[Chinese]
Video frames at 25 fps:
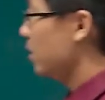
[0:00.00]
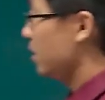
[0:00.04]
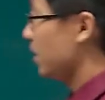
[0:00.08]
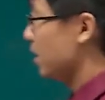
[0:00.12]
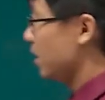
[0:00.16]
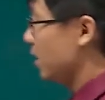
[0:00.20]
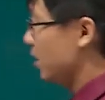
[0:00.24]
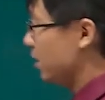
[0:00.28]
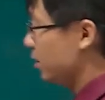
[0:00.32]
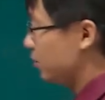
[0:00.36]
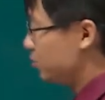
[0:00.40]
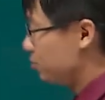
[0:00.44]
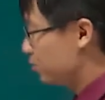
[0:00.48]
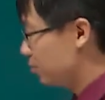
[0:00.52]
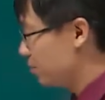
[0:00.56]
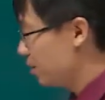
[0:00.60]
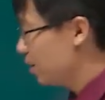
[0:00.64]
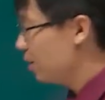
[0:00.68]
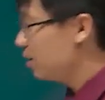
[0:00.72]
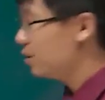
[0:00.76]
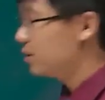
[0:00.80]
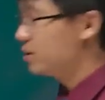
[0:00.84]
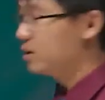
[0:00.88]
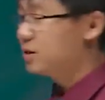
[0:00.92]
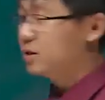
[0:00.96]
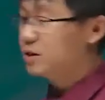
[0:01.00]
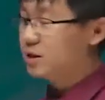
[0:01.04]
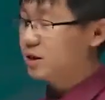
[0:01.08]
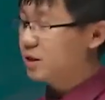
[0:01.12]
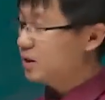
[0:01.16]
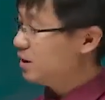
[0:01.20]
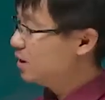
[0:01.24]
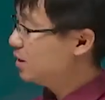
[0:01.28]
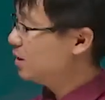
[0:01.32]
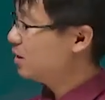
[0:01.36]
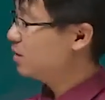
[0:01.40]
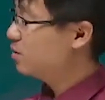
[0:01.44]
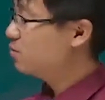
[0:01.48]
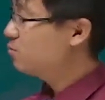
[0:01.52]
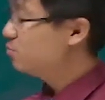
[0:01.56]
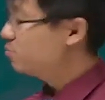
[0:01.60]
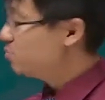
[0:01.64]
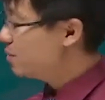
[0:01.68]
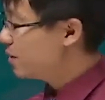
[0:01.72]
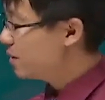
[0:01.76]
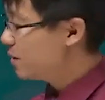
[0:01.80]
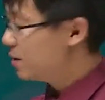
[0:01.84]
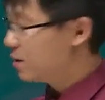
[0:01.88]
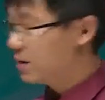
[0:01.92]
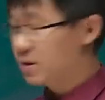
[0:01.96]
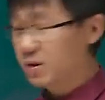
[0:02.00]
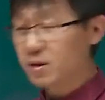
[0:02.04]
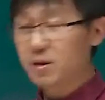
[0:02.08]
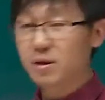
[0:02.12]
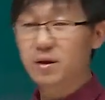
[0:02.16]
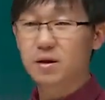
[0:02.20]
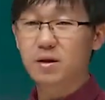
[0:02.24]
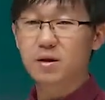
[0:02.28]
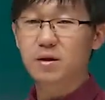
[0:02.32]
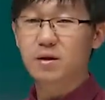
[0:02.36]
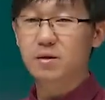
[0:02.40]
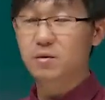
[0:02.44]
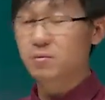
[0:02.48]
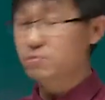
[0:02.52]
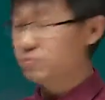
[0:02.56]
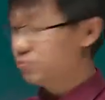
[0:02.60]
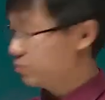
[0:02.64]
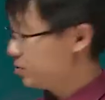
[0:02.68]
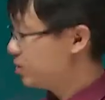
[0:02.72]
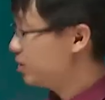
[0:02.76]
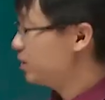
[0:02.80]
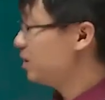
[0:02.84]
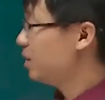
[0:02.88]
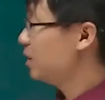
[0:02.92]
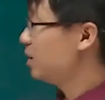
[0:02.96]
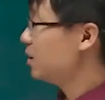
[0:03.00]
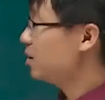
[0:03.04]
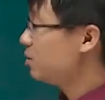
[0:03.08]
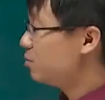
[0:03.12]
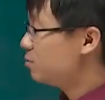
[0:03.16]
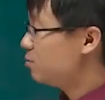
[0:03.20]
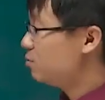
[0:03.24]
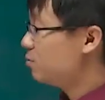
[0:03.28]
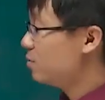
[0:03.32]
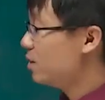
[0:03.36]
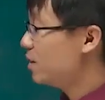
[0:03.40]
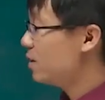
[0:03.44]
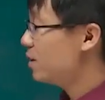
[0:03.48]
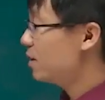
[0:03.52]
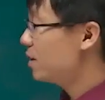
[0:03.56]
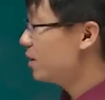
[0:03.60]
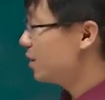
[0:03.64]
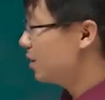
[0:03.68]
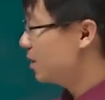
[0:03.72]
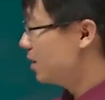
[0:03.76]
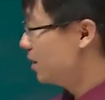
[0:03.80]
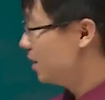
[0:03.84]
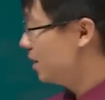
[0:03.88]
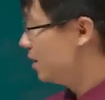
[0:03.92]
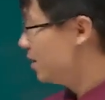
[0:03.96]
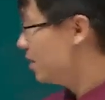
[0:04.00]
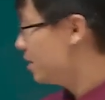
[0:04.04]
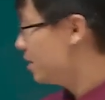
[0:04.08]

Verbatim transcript: 呃，主要是这个顾问呢啊，不是一个顾问，一